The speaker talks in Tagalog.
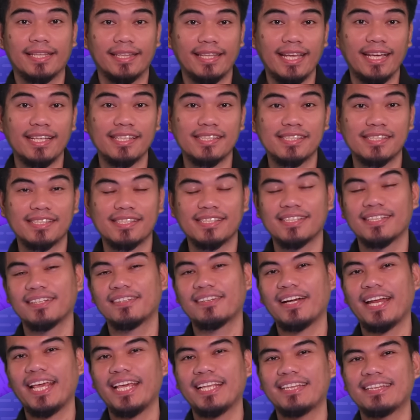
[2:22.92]
Next,
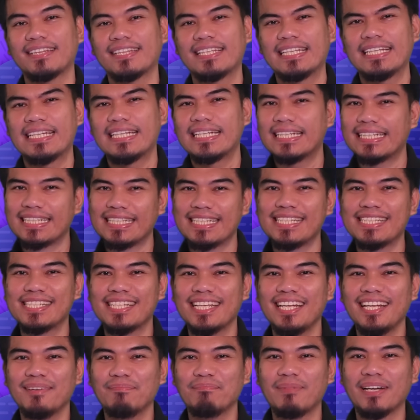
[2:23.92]
create.
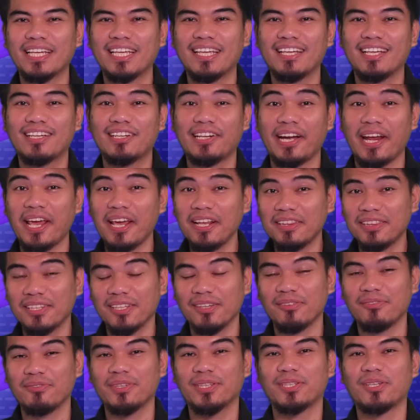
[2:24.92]
Easy lang maging
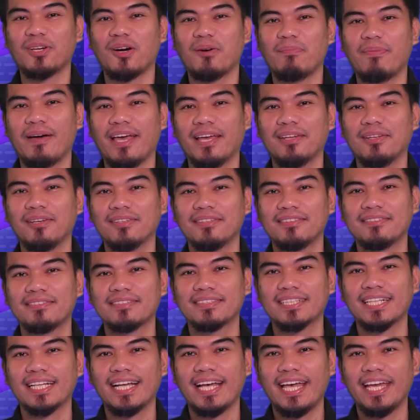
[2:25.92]
creative with Copilot.
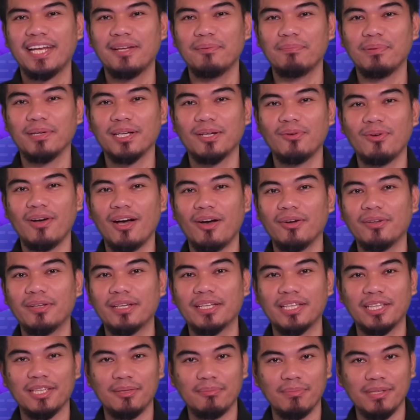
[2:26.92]
Kagaya ng paggawa ko
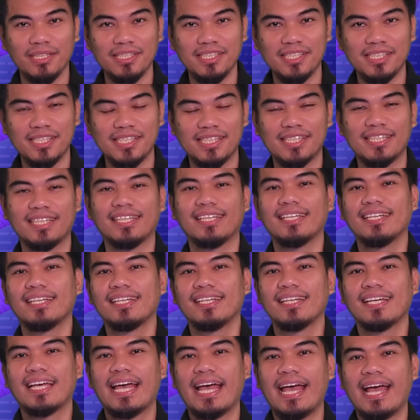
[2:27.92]
ng image
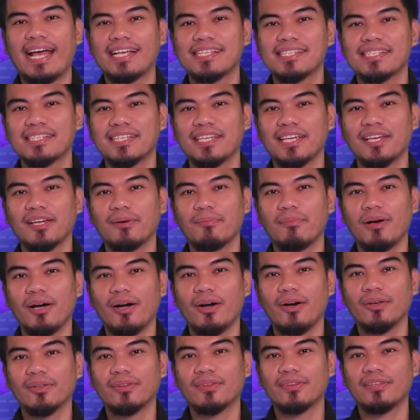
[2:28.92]
asking
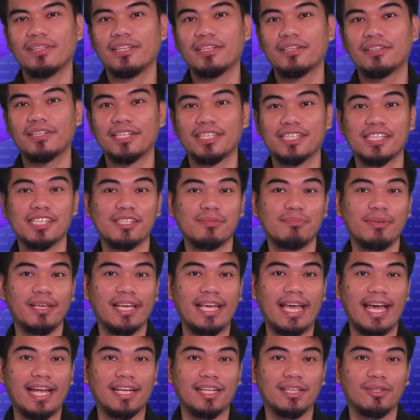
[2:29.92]
about ingredients
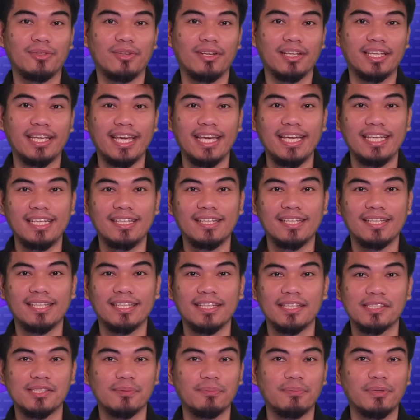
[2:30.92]
being added to a cake.
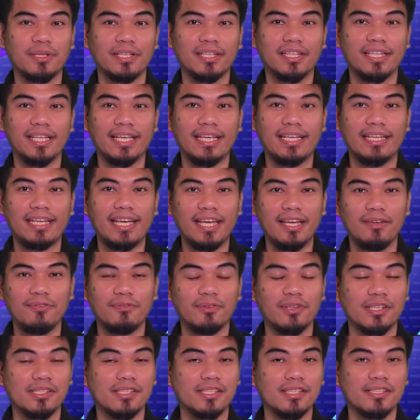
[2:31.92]
It's a birthday cake
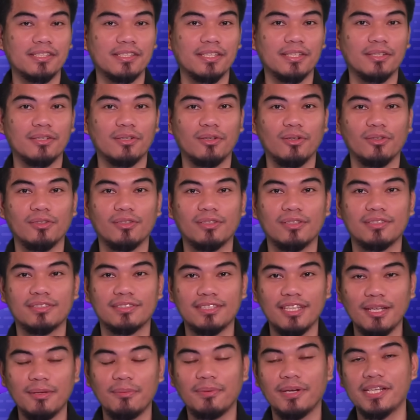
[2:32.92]
for a 16-year-old
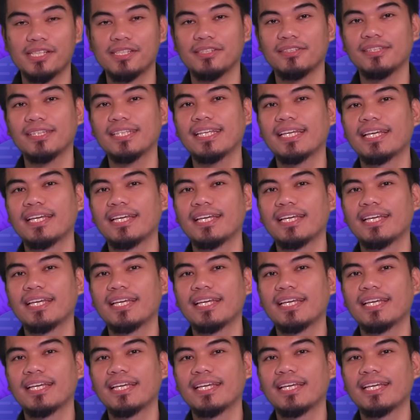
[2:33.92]
celebration